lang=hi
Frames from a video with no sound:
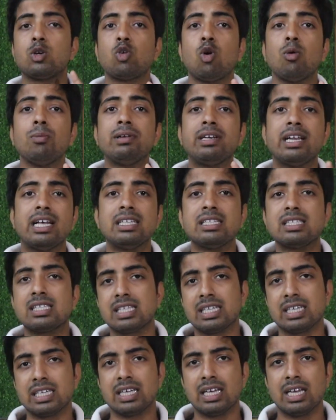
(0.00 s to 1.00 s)

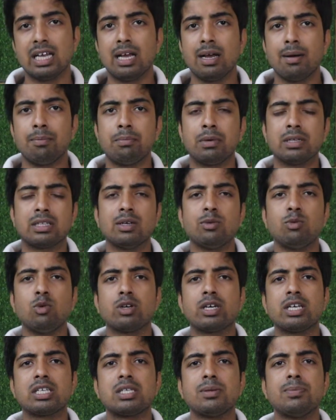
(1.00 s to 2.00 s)
डोमिनेंसी मतलब
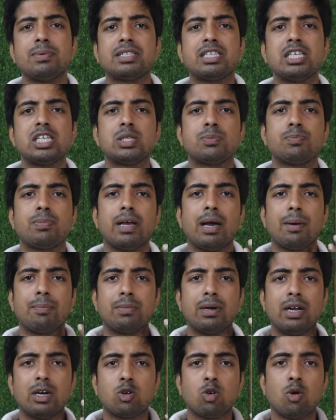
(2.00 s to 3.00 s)
वो किसी भी चीज़ पे
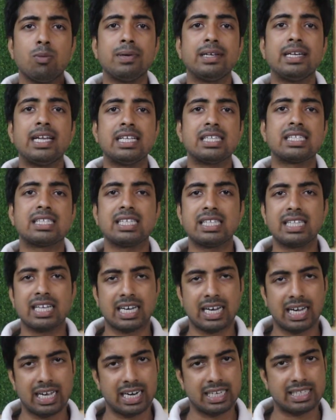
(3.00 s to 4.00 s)
अपना डोमिनेंसी
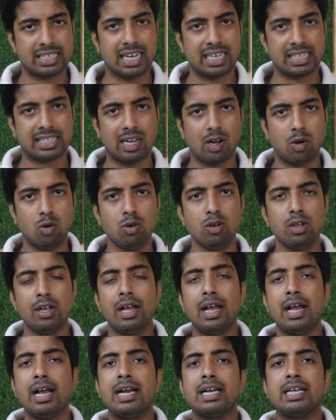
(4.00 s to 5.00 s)
दिखाना चाहता हो
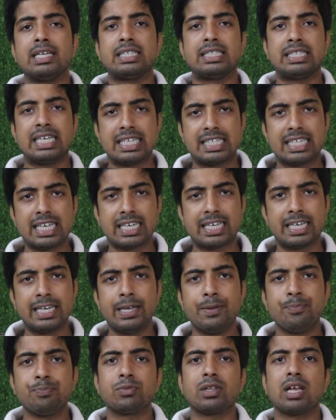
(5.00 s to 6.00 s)
जैसे
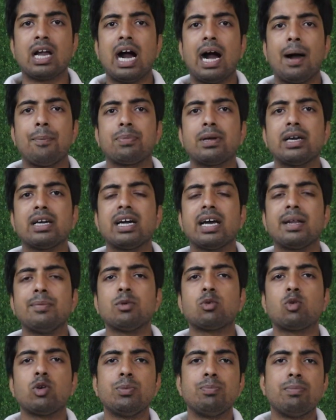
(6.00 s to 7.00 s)
कि आपके घर
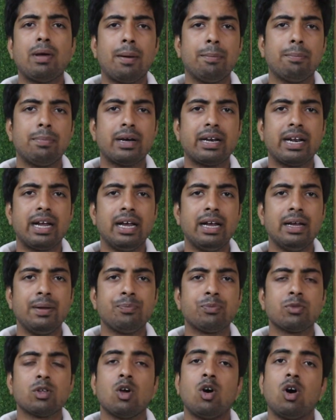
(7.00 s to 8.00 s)
में कोई मेंबर है
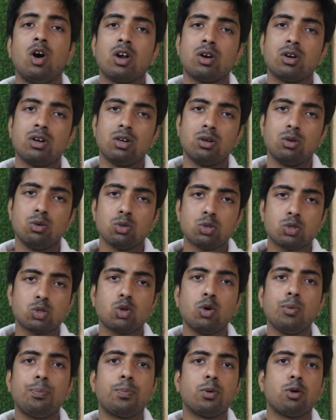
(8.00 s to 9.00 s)
और
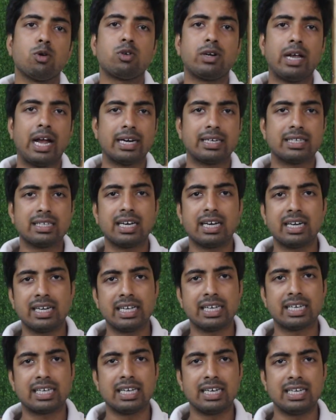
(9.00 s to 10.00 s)
उसको प्रोटेक्ट
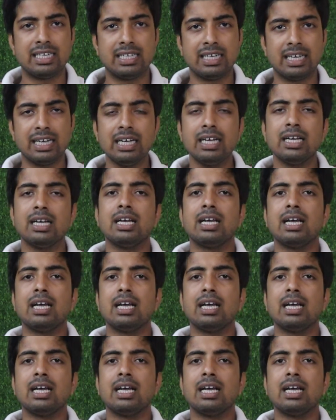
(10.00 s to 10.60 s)
करने के लिए